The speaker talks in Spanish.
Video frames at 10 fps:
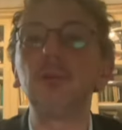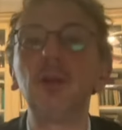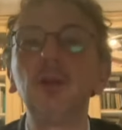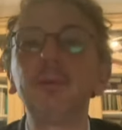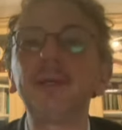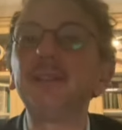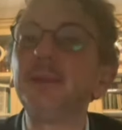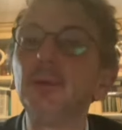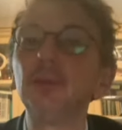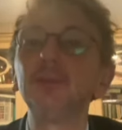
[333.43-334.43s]
el
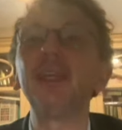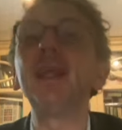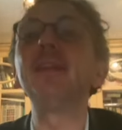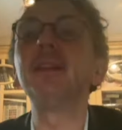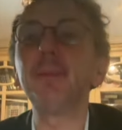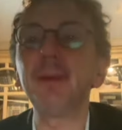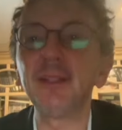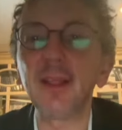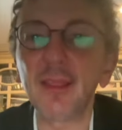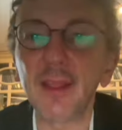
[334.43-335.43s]
objetivo de la
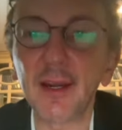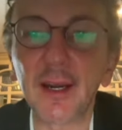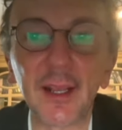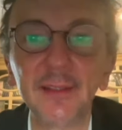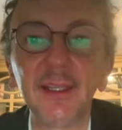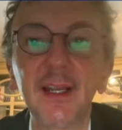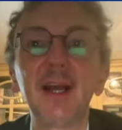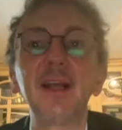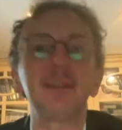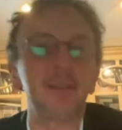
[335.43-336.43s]
independencia
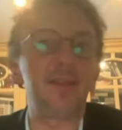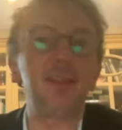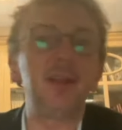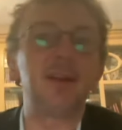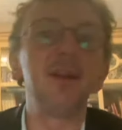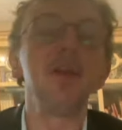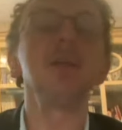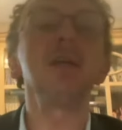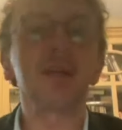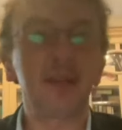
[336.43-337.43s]
energética, es decir,
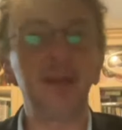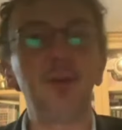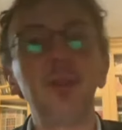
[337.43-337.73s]
que no